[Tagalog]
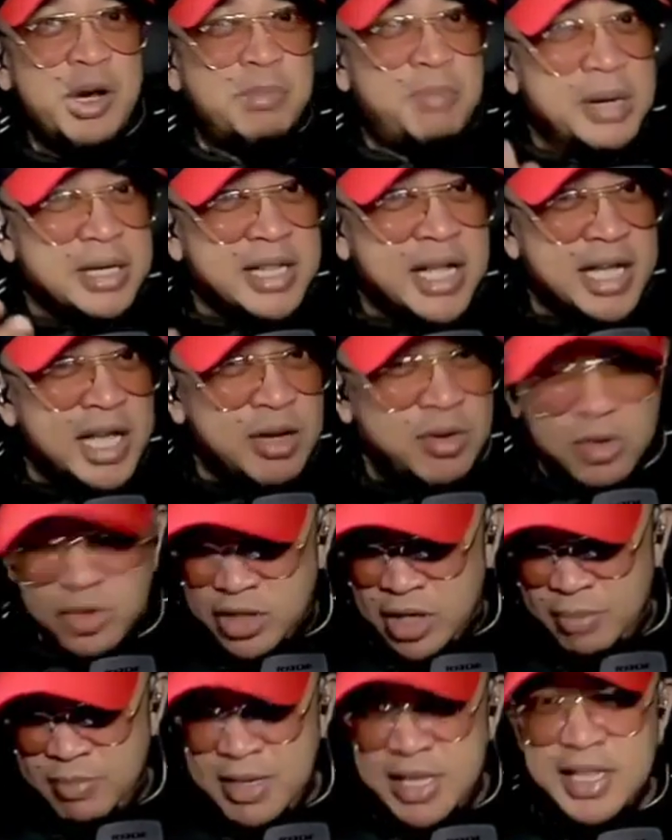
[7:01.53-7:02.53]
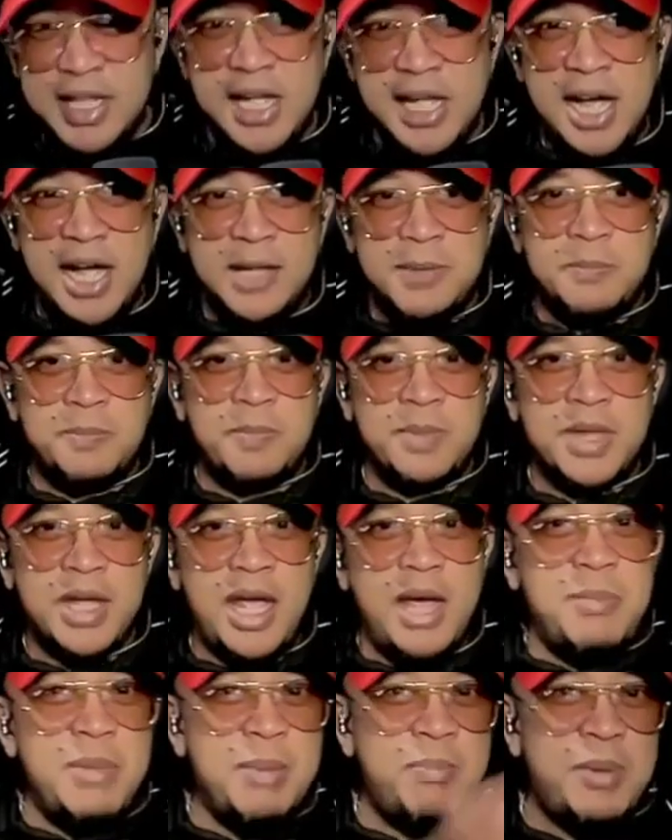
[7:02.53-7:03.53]
pag naging kontrabida yan.
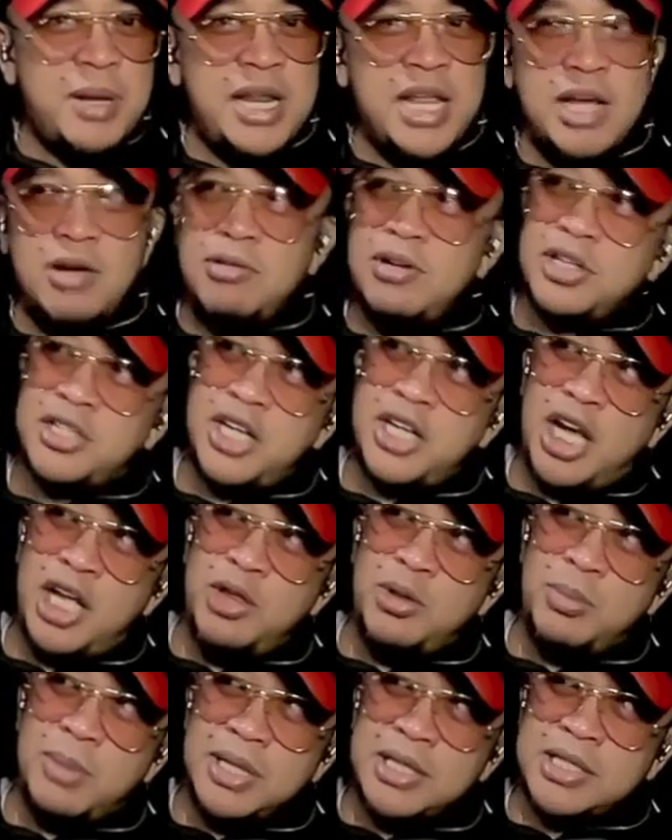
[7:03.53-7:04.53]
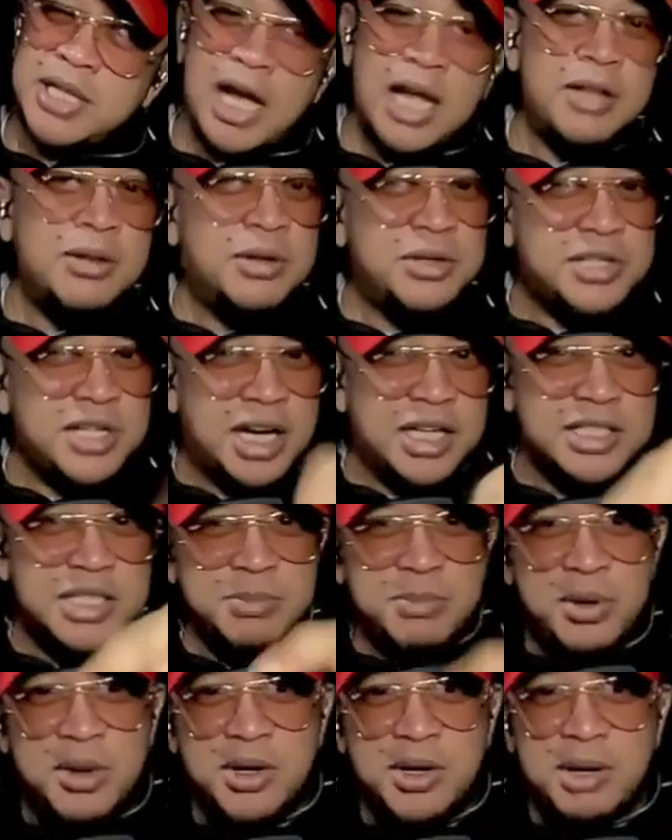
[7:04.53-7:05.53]
Eh may pelikula si Edo Manzano at
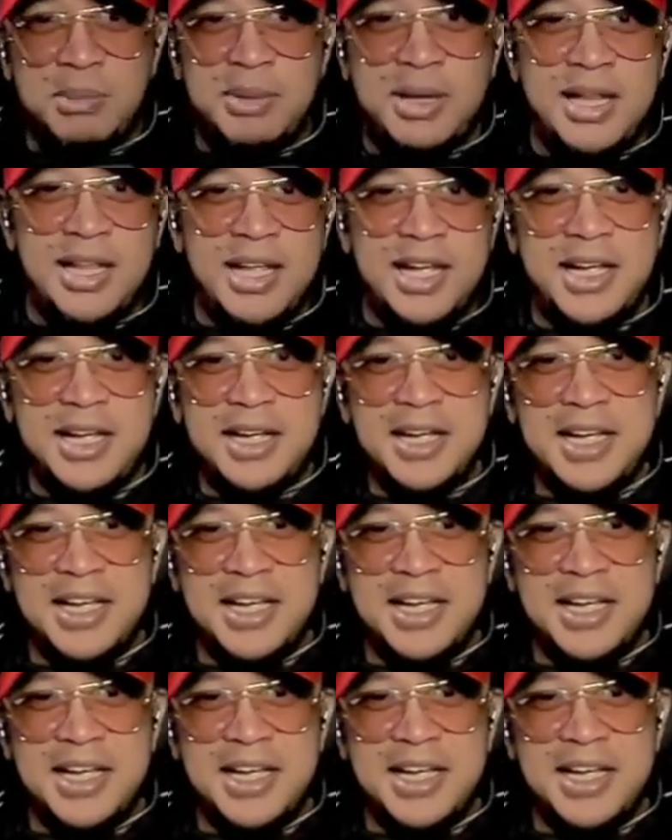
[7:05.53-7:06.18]
si Bong Reville eh.